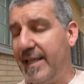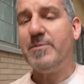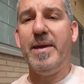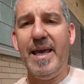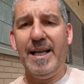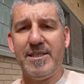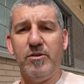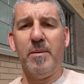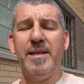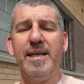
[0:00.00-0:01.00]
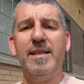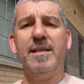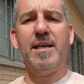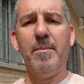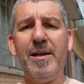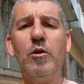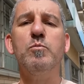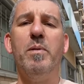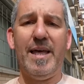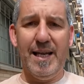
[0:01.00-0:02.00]
las bielas, sino también tienes que cambiar
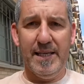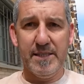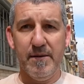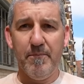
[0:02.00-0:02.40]
los pedales.